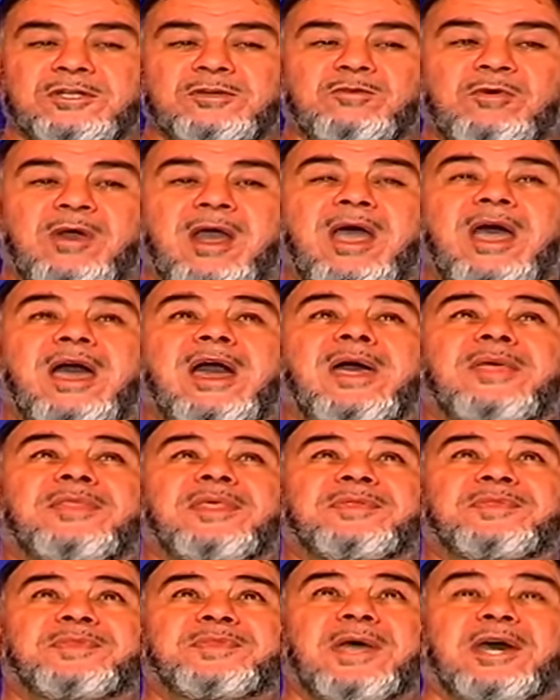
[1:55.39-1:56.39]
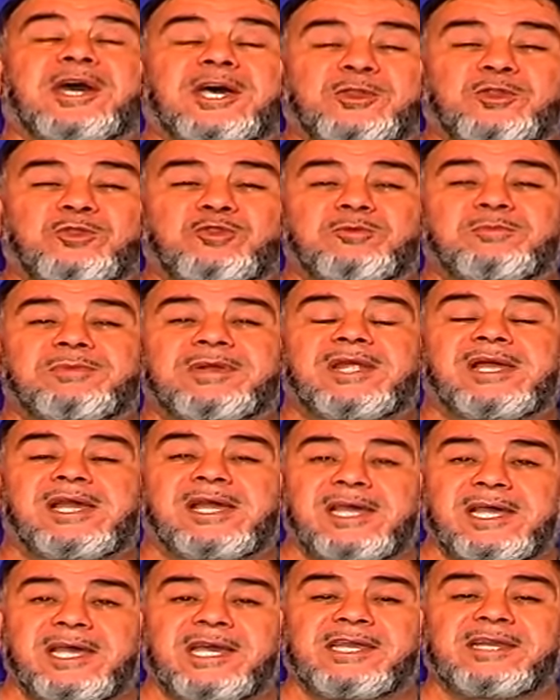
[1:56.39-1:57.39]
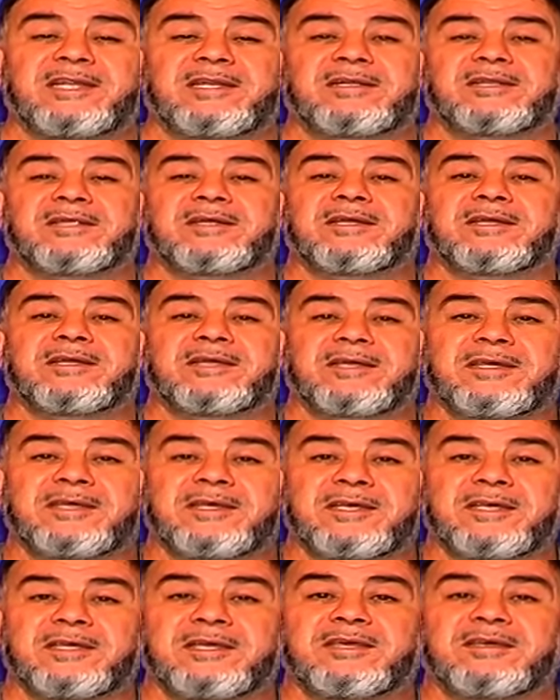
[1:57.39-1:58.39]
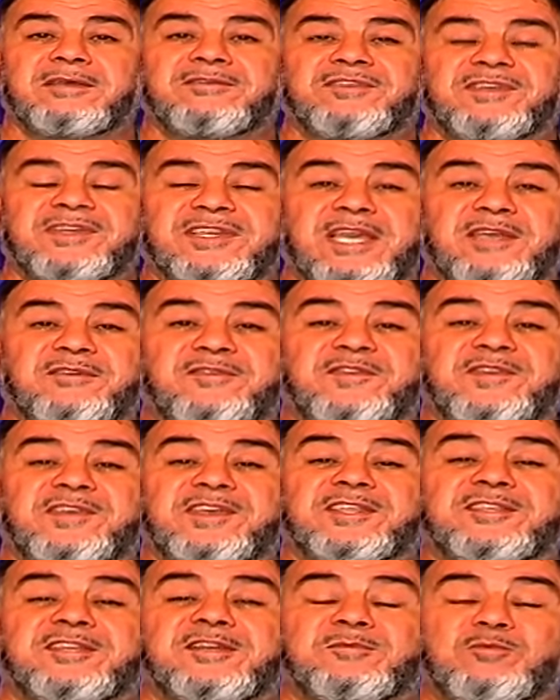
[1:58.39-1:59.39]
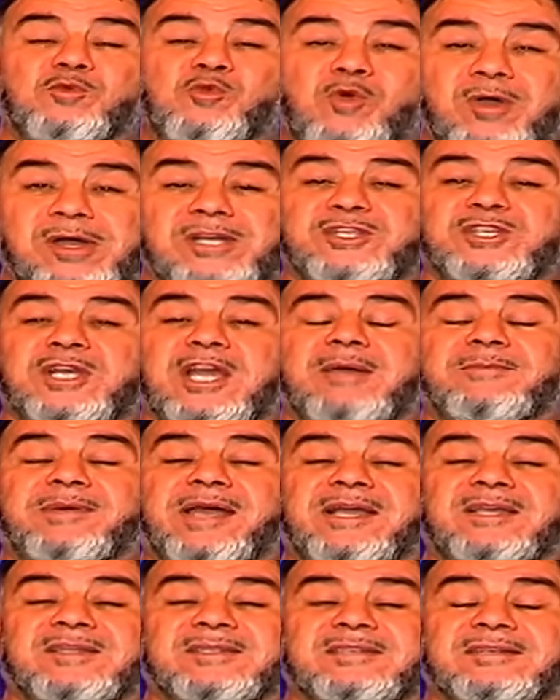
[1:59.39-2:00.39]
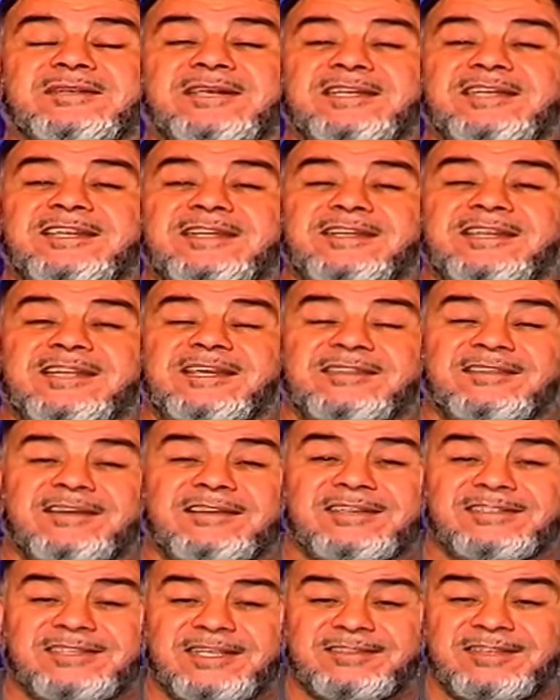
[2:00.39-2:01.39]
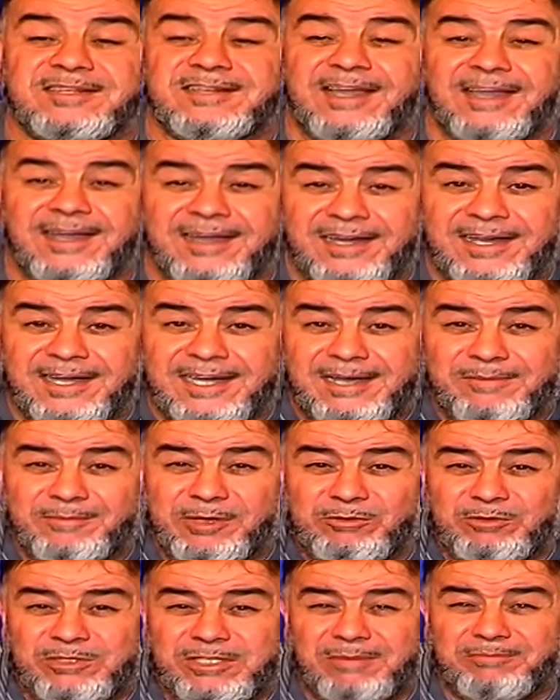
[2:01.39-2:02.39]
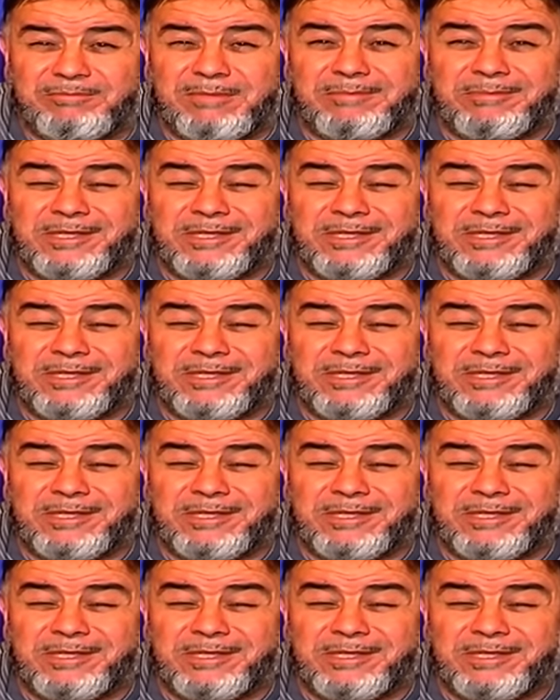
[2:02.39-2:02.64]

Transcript: وهذا التقدم الهائل في كيفية المواجهة مع إسرائيل إلى درجة حقق ما يسمى